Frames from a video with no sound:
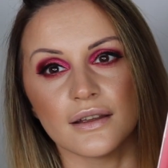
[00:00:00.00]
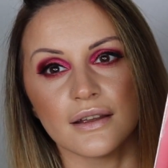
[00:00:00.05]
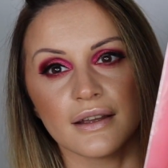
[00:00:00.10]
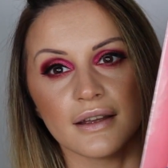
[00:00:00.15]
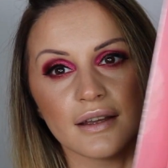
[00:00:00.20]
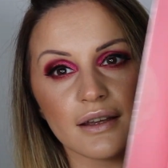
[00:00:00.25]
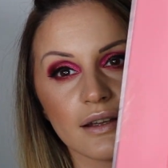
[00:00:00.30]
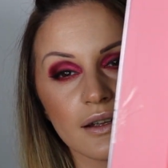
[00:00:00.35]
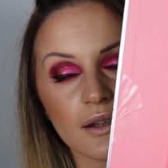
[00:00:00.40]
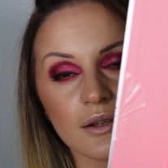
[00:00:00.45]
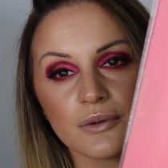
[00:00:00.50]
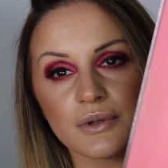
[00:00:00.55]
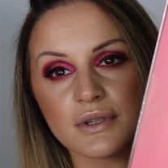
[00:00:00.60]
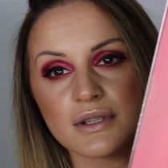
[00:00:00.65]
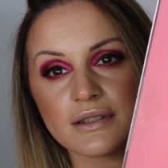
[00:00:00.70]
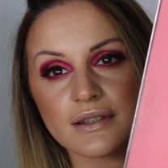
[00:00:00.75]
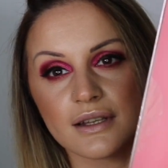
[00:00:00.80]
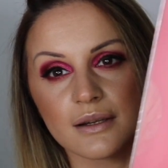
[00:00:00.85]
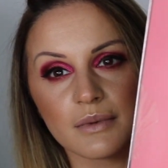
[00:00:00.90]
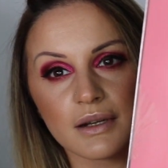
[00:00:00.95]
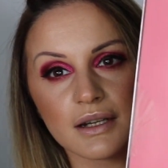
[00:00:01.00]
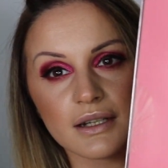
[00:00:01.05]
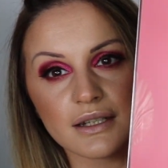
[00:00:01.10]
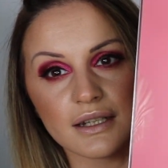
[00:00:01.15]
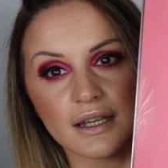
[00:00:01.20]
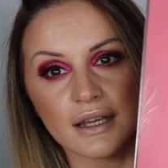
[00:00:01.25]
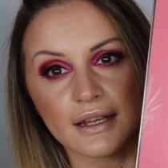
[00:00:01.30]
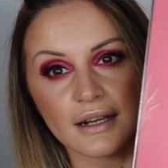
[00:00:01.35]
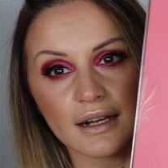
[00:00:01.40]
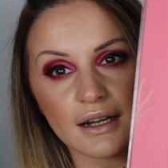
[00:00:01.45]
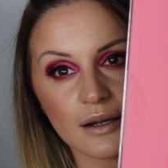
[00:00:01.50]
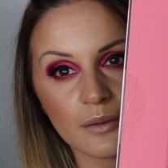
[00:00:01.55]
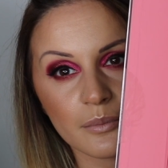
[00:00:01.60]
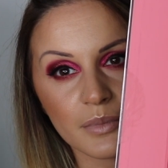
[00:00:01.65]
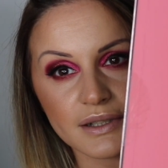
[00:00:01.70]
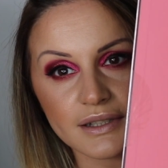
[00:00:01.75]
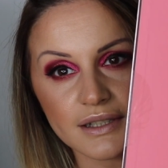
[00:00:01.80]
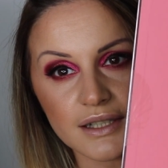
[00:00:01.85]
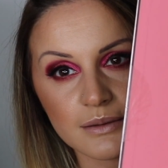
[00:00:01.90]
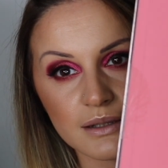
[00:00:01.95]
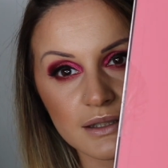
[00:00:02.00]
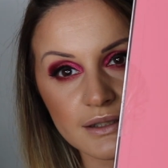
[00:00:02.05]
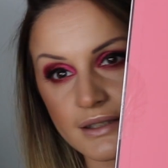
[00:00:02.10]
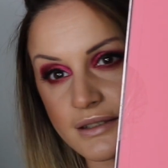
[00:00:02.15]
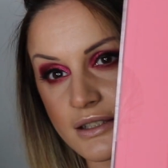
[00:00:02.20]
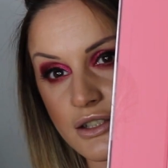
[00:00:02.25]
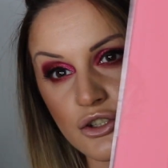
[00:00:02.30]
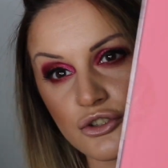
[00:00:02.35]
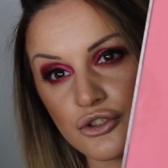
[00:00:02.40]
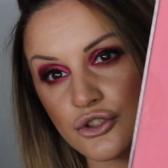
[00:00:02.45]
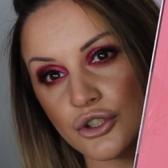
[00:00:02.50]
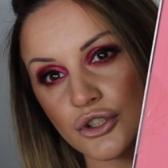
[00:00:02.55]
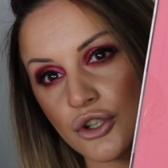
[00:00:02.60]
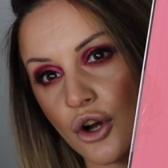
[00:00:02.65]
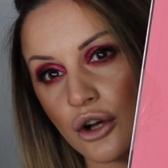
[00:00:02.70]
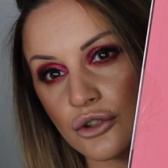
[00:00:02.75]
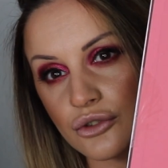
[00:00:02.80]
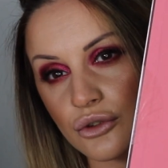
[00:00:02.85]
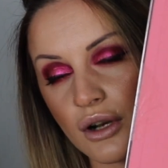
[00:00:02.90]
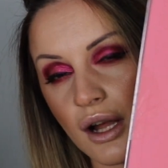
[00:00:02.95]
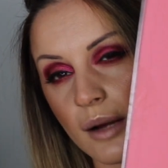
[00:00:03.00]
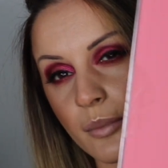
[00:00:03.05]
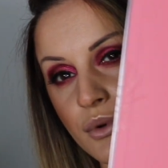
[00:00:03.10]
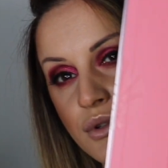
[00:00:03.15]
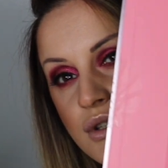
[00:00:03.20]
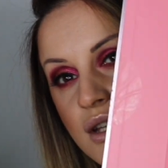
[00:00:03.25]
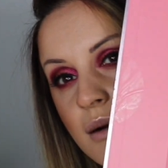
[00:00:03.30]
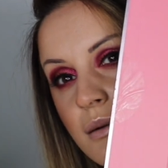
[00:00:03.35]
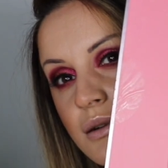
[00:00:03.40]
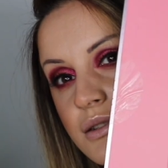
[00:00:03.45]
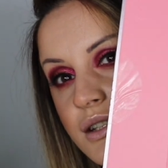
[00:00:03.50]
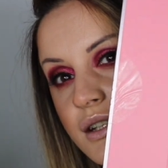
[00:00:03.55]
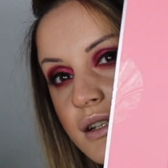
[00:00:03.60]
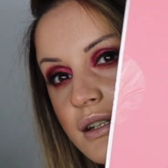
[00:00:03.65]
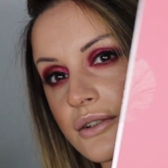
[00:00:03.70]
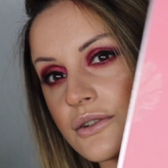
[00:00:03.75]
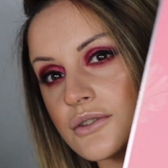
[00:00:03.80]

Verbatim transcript: e in questa maniera praticamente si srotola possiamo dire